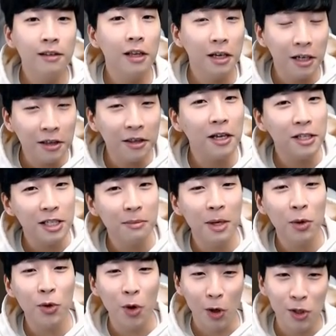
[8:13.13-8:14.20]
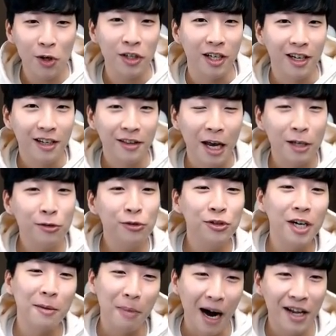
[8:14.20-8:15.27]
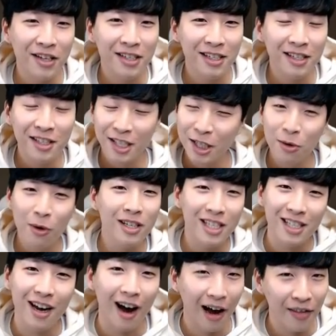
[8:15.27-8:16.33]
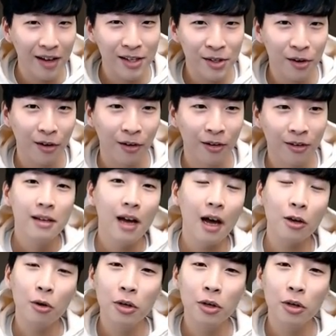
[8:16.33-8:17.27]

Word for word: 근데 이때쯤에도 여전히 대중들의 반응은 시원치가 않았어요. 야